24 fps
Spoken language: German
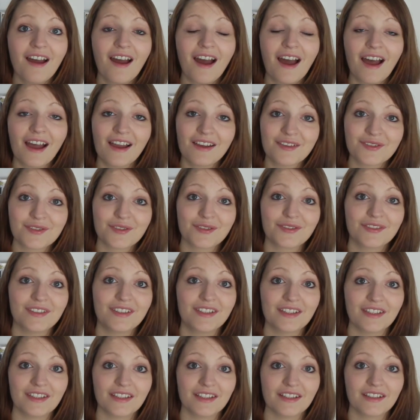Also
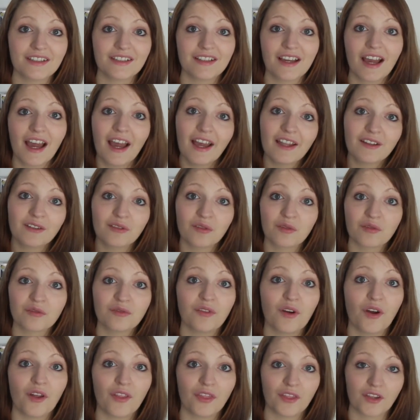die Handlung
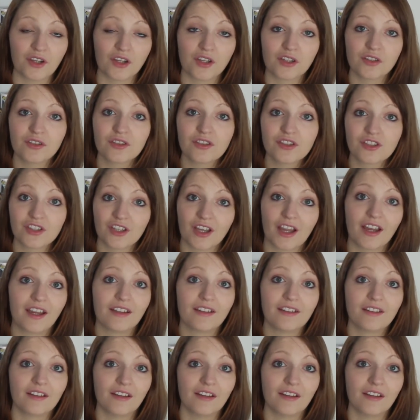von The Cursed Child